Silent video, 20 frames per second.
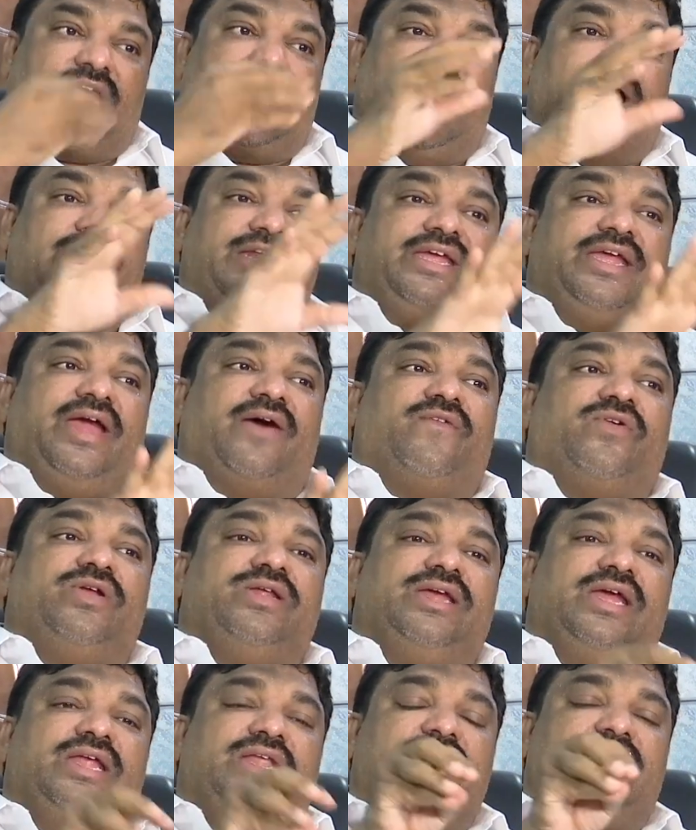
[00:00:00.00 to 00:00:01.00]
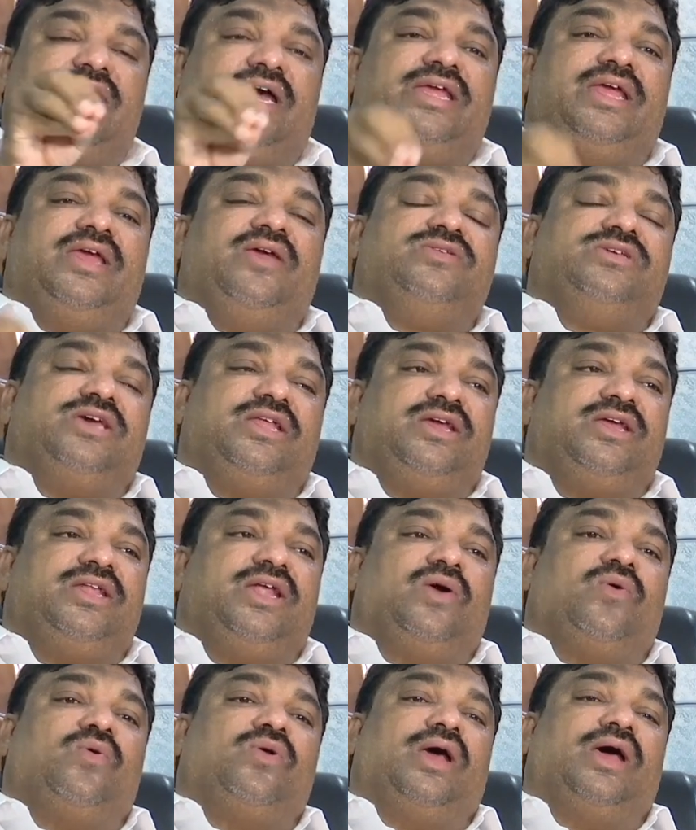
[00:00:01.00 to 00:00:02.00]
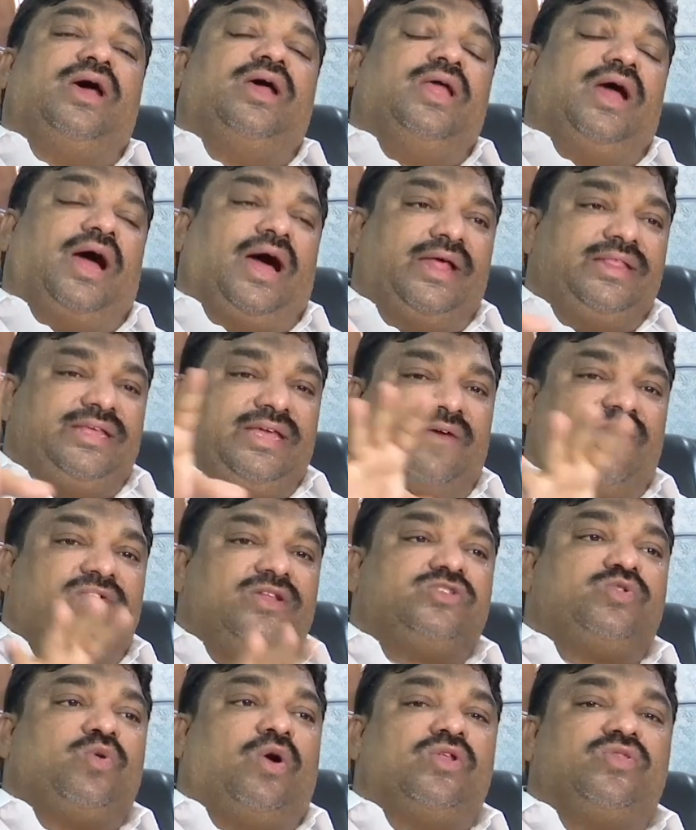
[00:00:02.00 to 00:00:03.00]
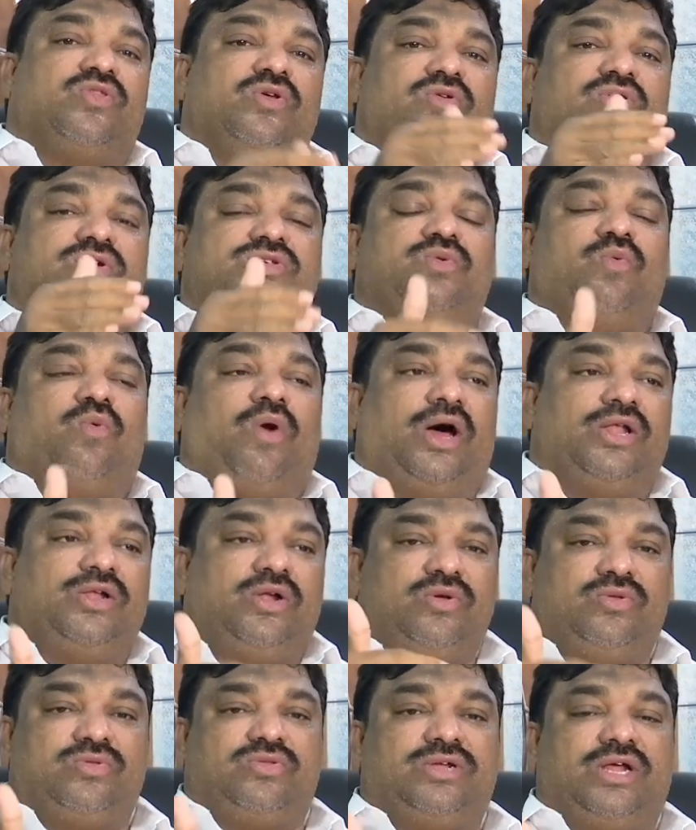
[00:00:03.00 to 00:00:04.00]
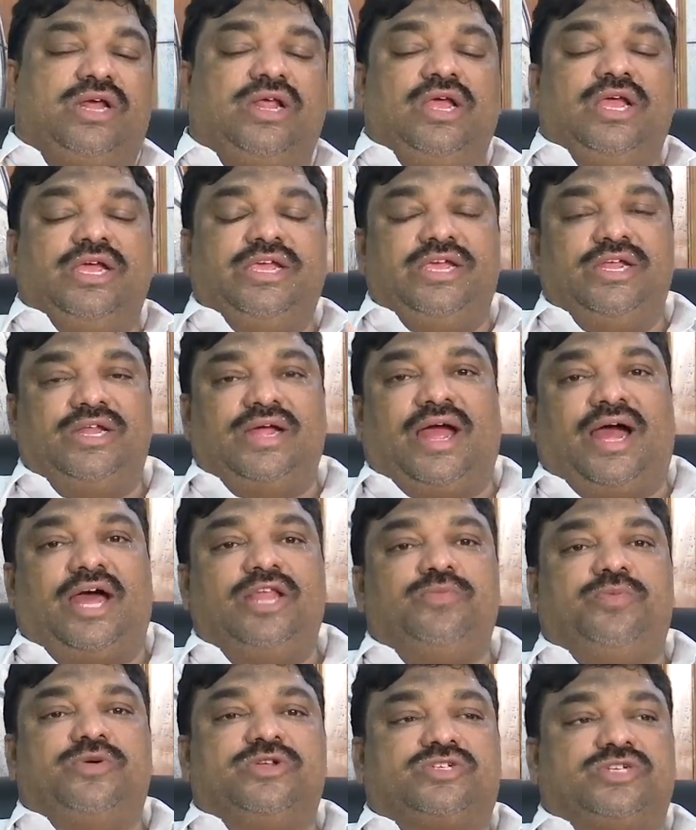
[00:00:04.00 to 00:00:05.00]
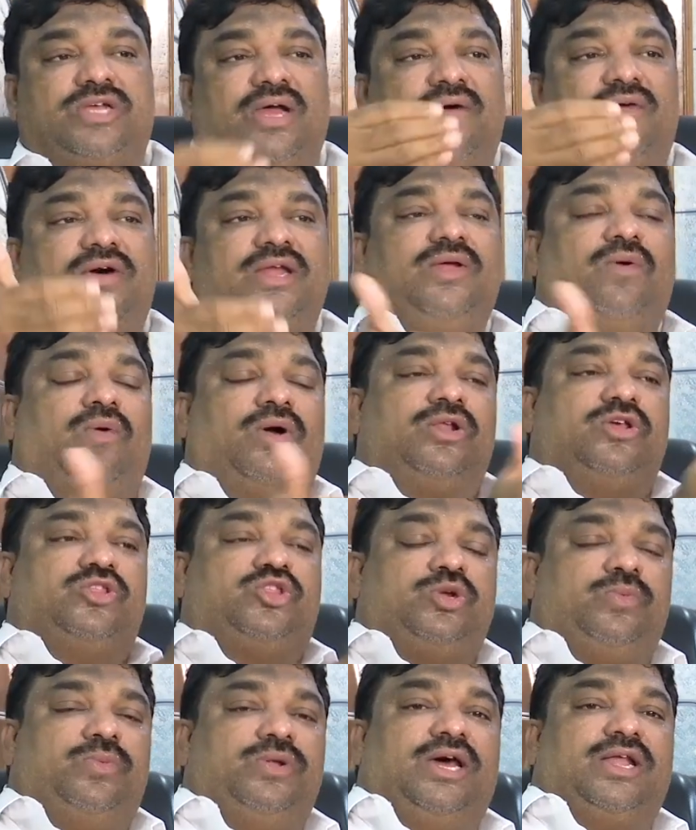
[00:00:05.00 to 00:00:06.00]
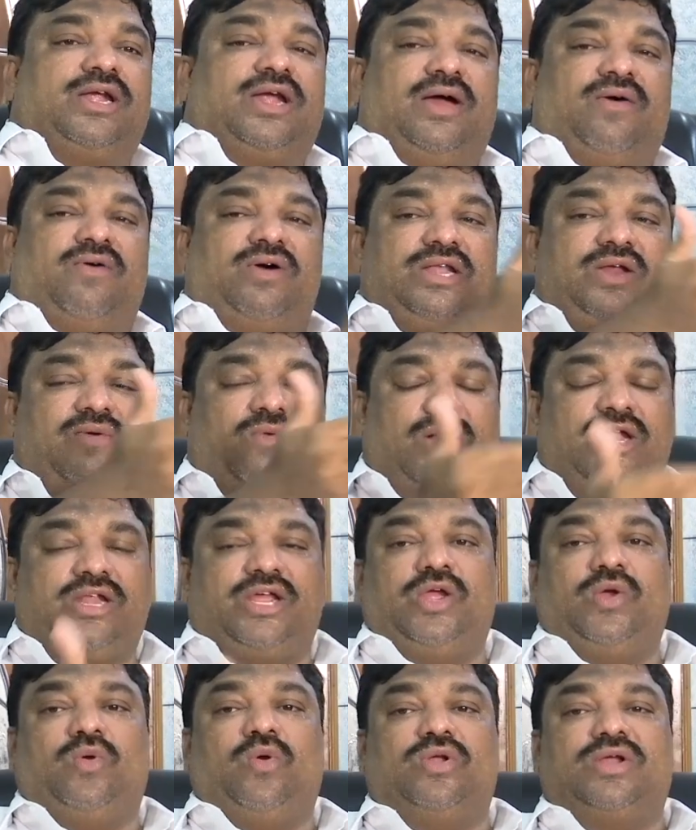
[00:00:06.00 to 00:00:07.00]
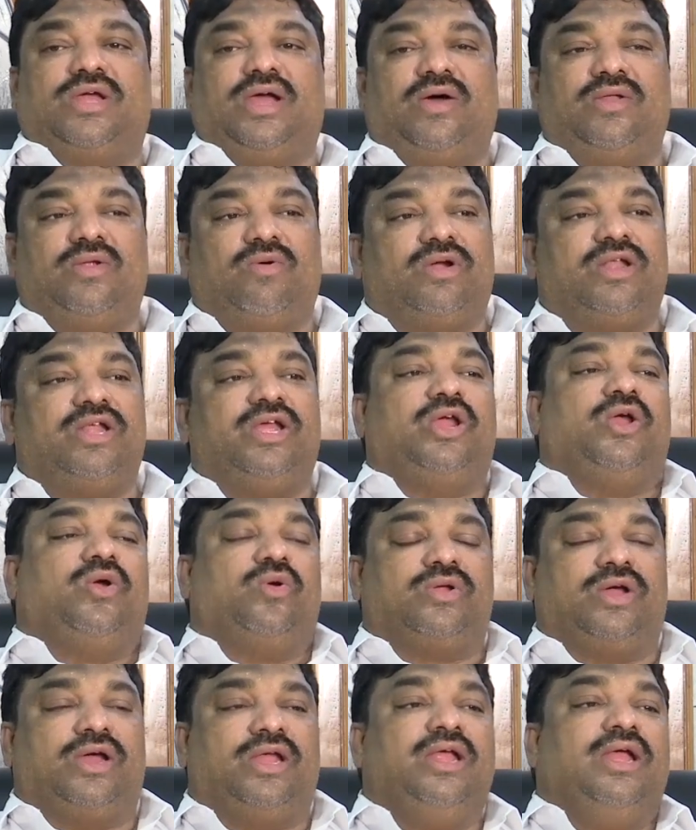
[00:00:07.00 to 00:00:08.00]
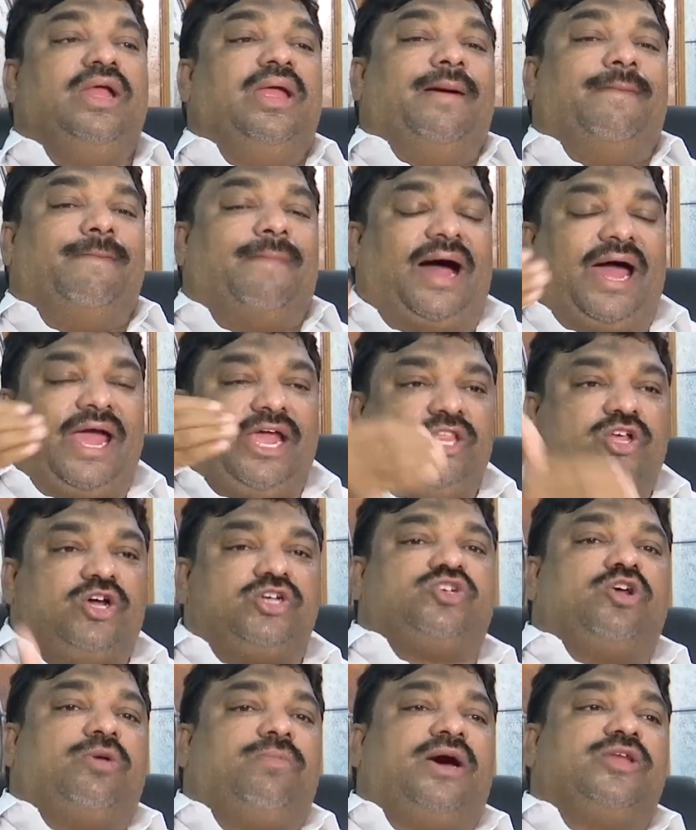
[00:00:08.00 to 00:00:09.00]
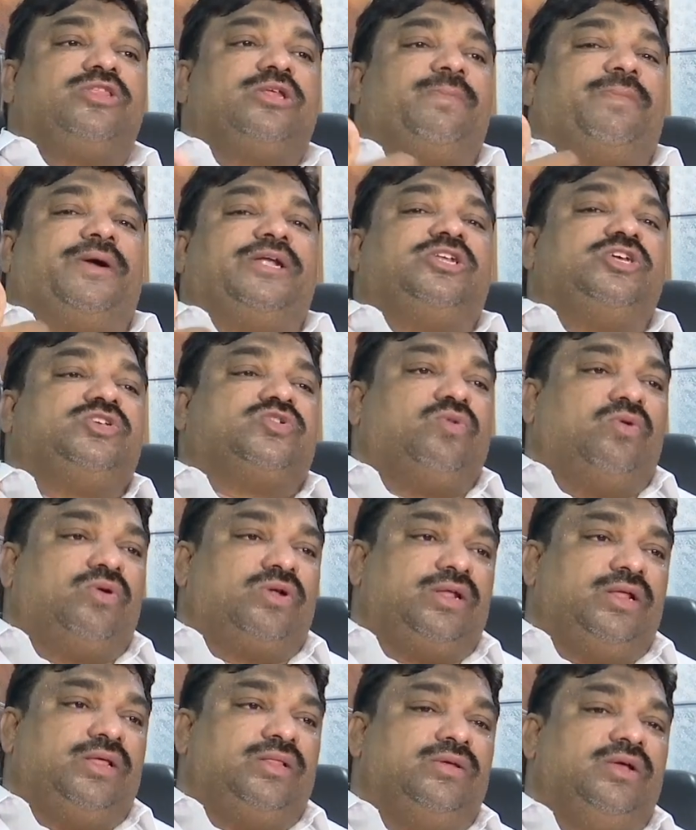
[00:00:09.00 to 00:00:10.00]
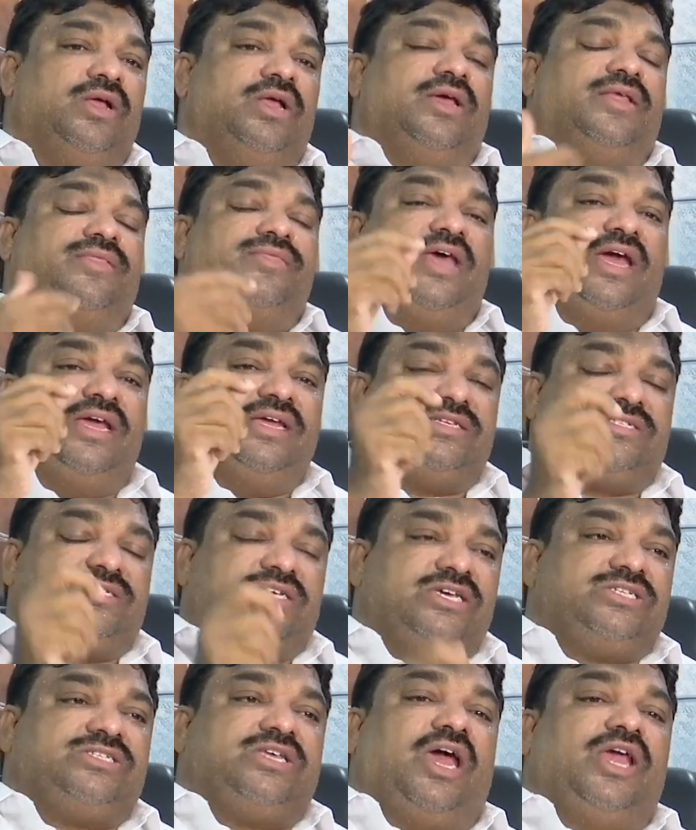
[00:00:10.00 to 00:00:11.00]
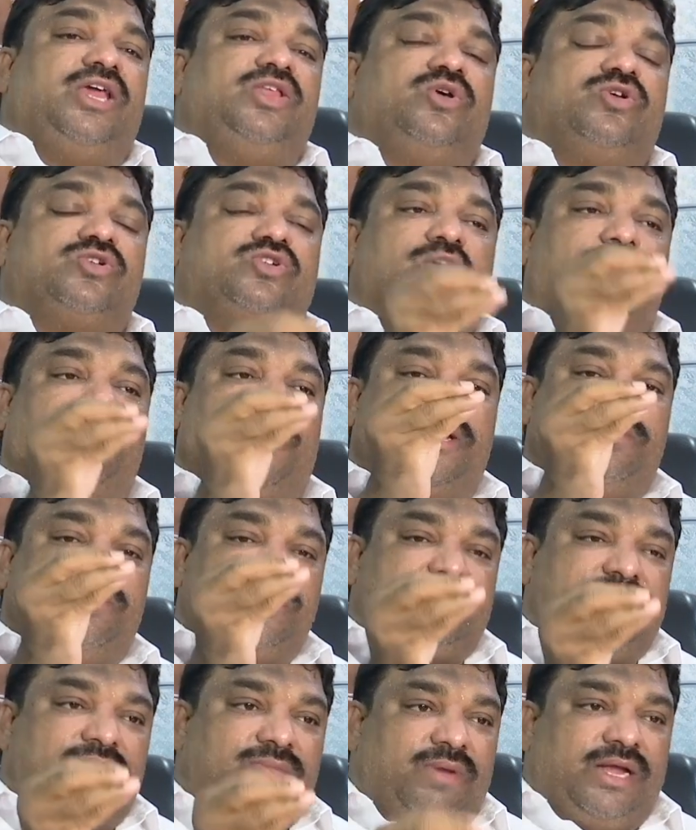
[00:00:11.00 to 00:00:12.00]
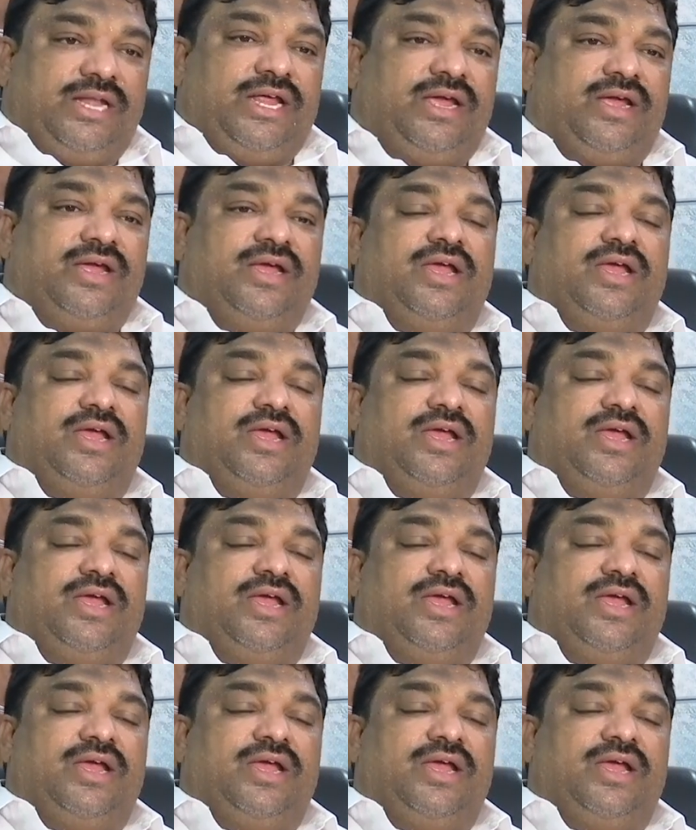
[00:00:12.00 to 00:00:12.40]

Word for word: కానీ ఎవరు వెళ్ళినా ఏం జరిగినా కూడా అది ఎవరి స్వార్థం కోసం వాళ్ళు అడుగుతున్నారు ఈయనకు ఆదిపురుషు కావాలి ఒకరు త్రిబులర్ కావాలి ఒకరు ఇంకోటి కావాలి ఒకరు ఇంకోటి కావాలి మా ఐదో షో మాత్రం పట్టించుకోవట్లేదు దయచేసి ఐదో షో పర్మిషన్ ఇమ్మని